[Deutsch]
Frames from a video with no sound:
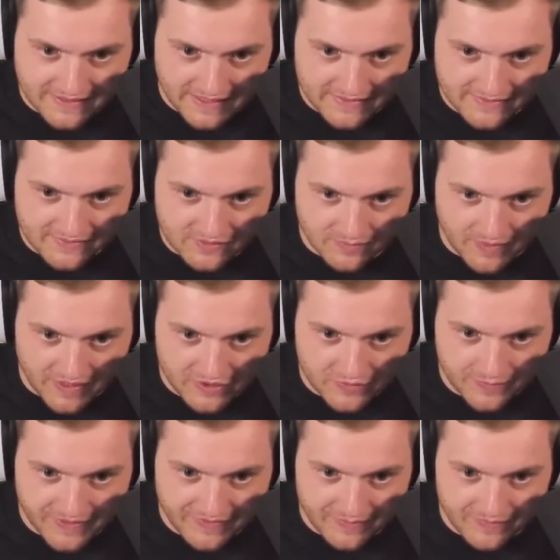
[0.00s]
Scans zum
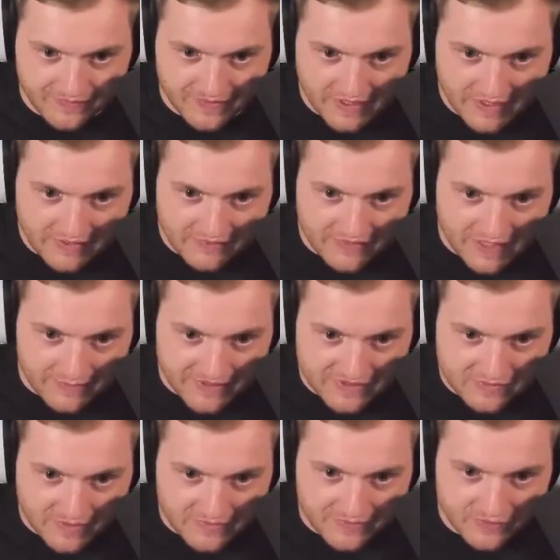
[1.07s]
Beispiel. Wir haben
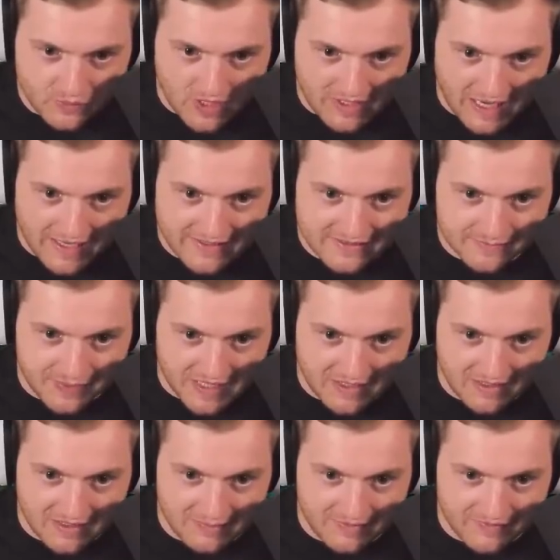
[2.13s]
jetzt zum Beispiel nur
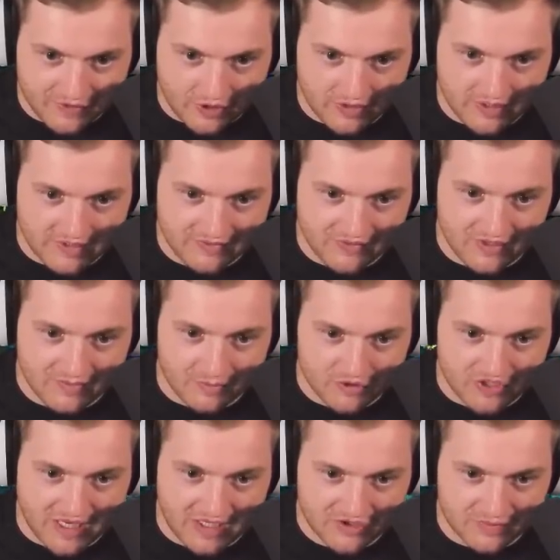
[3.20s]
Eisenbarren, aber wir können das in eine
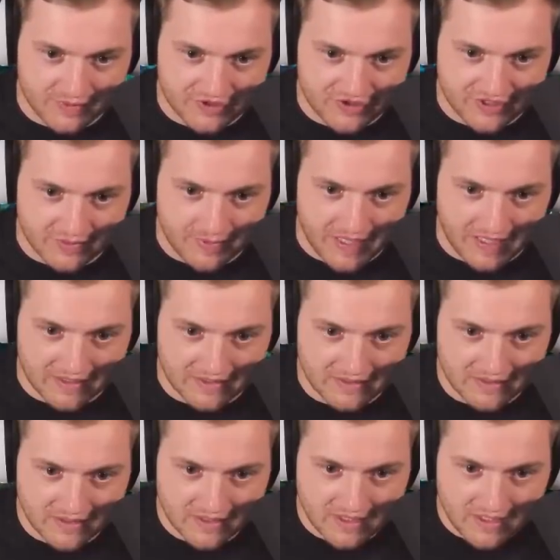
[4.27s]
Montagemaschine
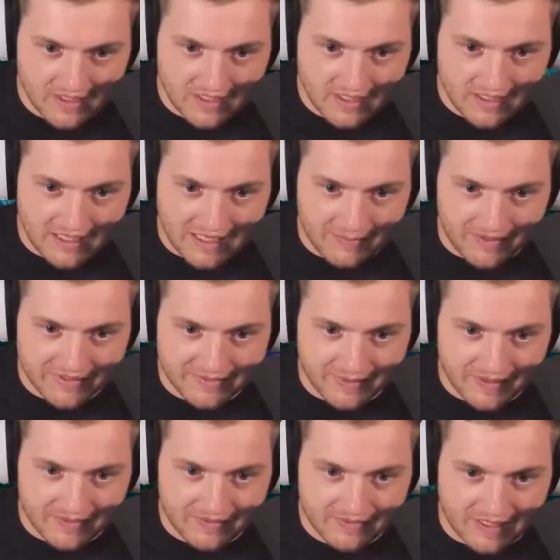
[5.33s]
packen. Aber
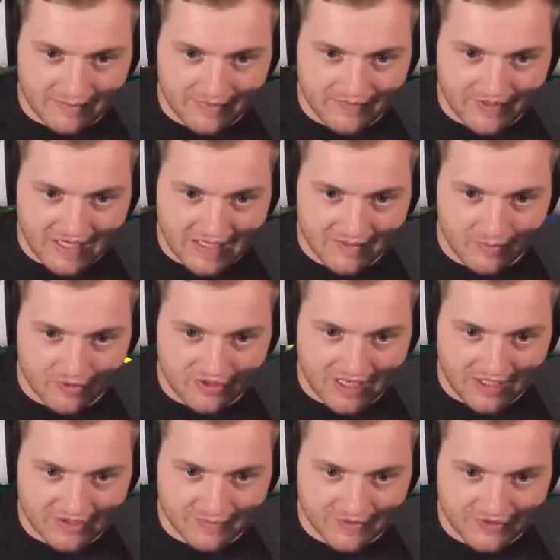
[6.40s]
die, damit wir eine
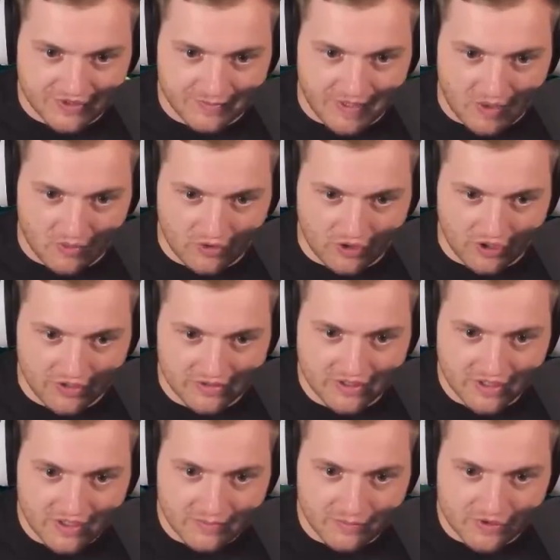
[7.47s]
Montagemaschine bauen können,
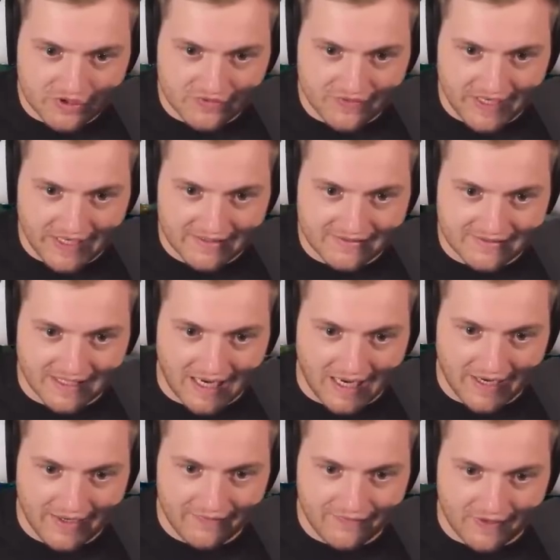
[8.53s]
müssen wir erst
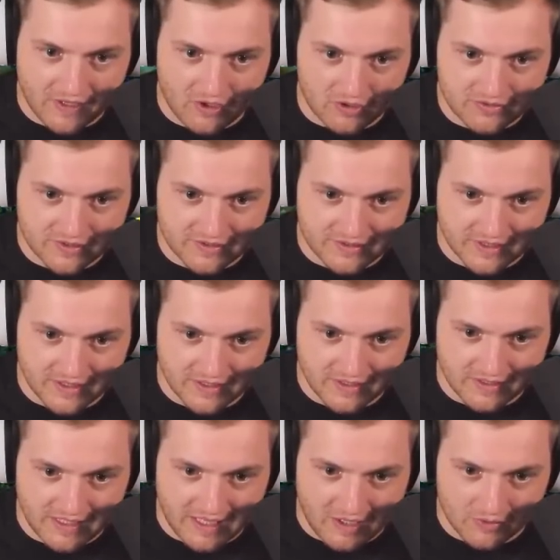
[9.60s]
drei
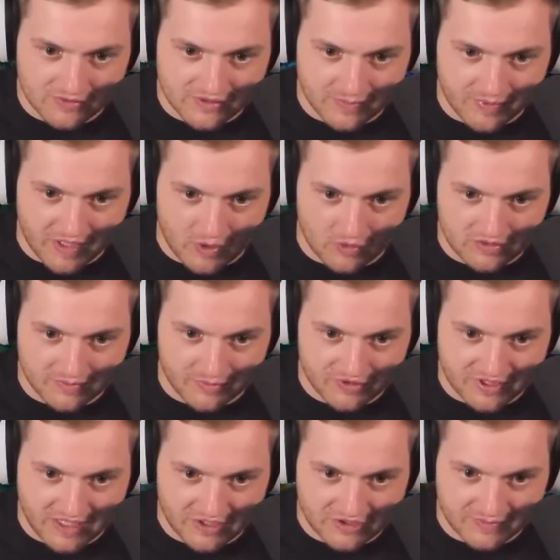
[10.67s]
verrottete, ausgebrauchte
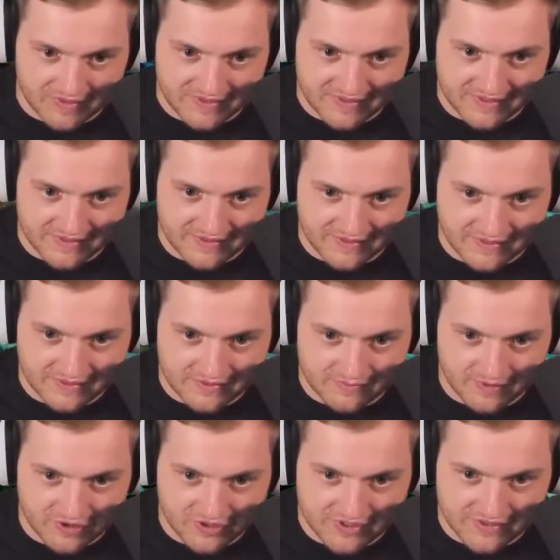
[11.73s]
Montagemaschinen scannen.
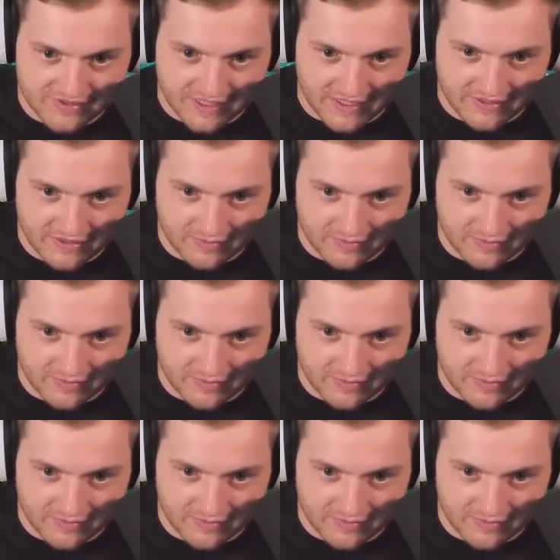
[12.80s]
Umat, scannen.